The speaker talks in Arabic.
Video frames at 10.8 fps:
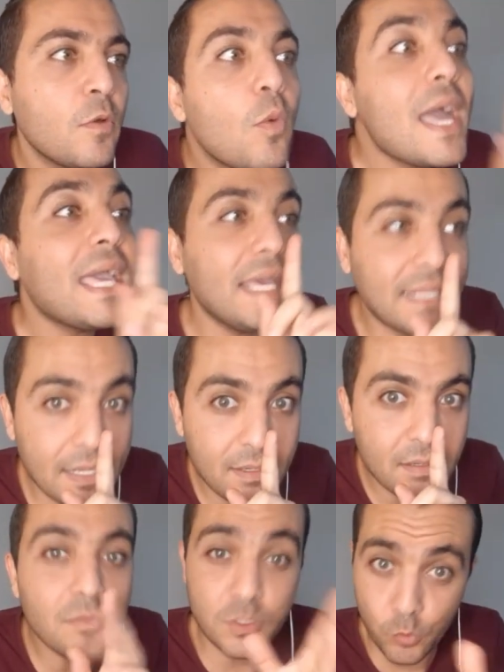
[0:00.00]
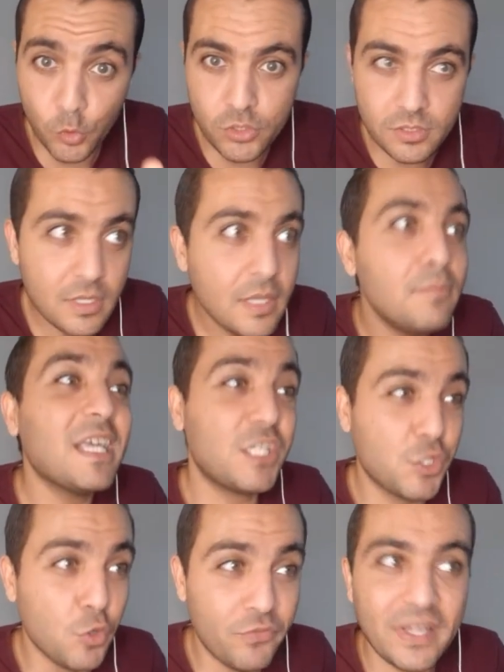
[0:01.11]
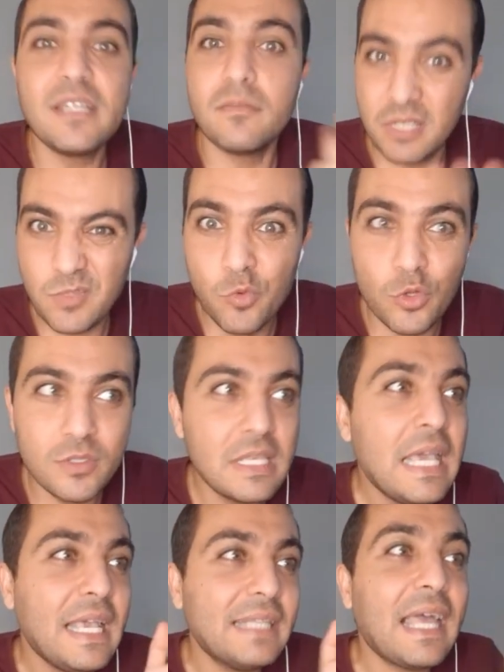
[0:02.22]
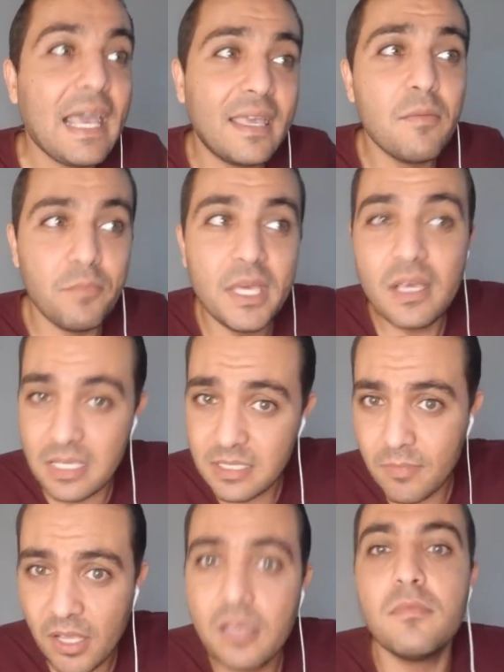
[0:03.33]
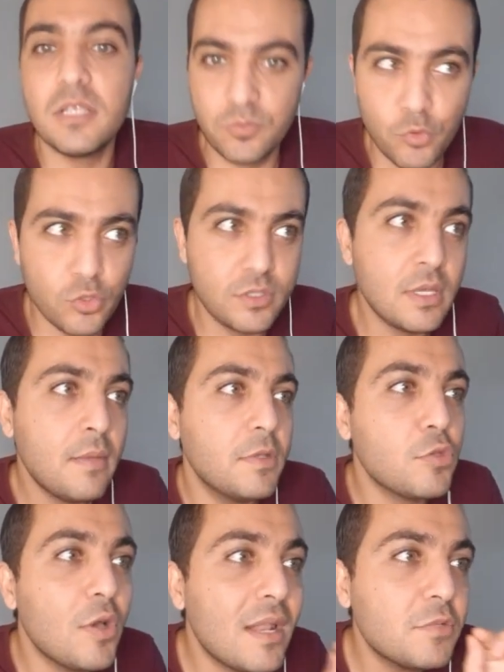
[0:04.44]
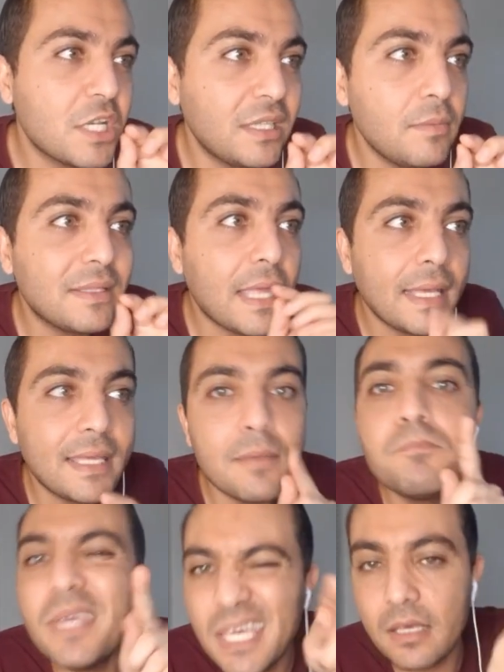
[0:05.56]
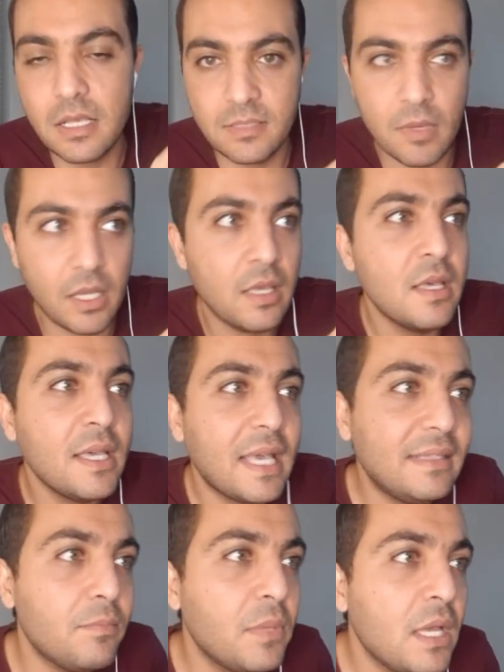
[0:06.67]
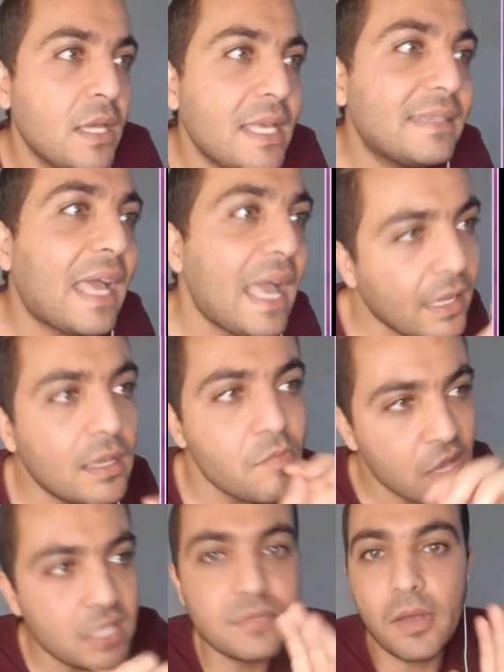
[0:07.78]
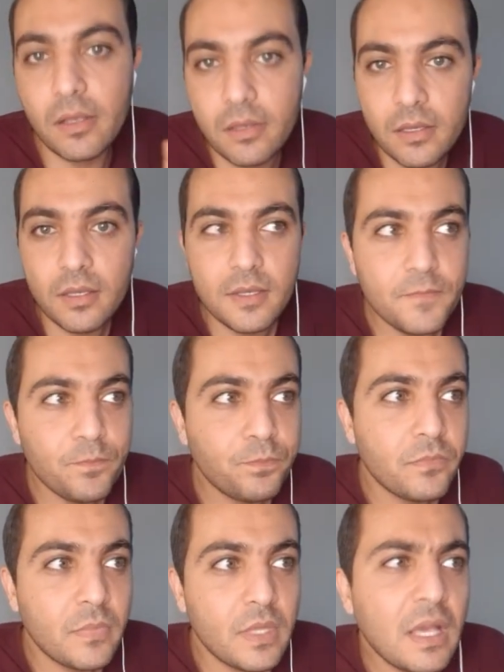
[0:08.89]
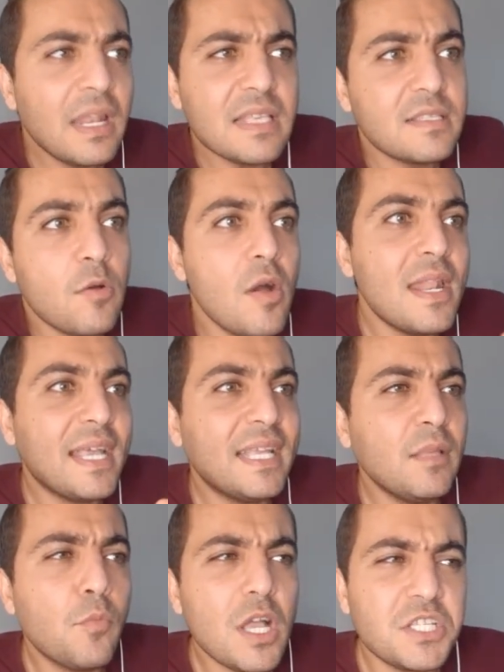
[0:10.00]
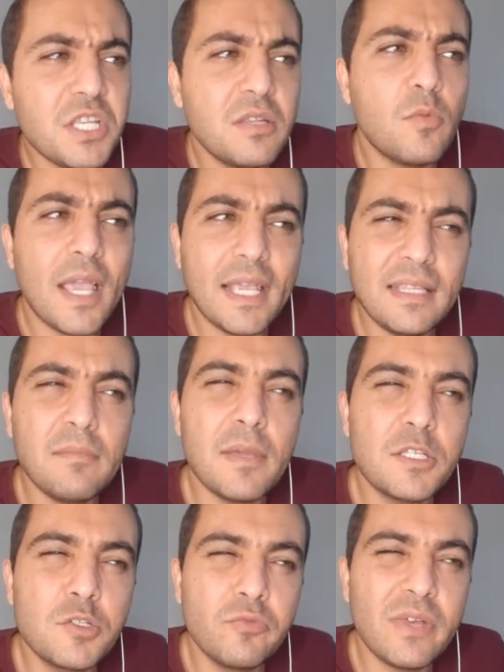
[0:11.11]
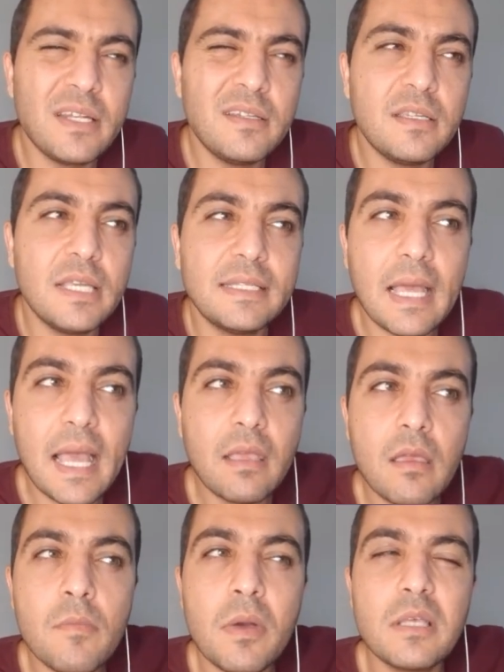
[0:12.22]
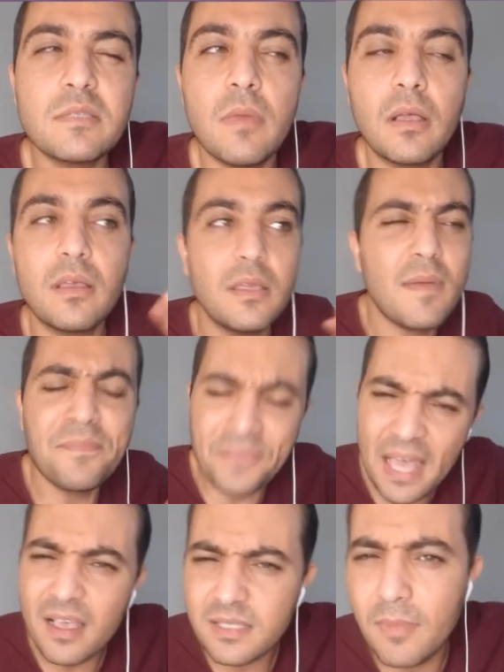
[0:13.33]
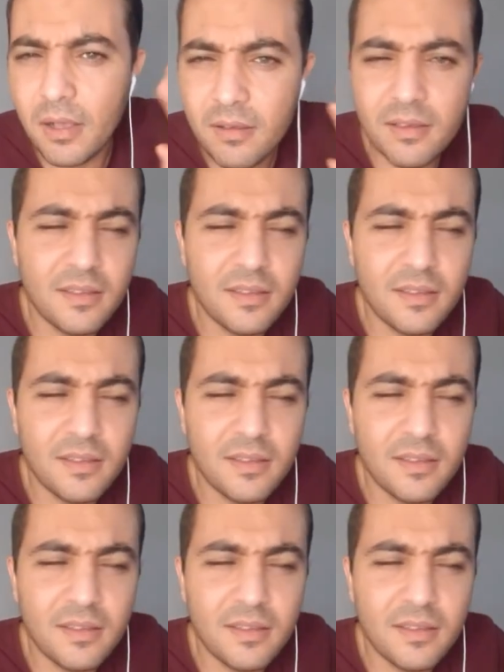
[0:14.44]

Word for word: واحدا مظبوط مكشوفا مظبوط يتحكم به خصمك مظبوط بس هو انا مش كاتب يتحكم به خصمك كاتب يتحكم خصمك خلاص هو انا كاتب وحشا واحدا مكشوفا يتحكم خصمك يبقى بتاع خصمك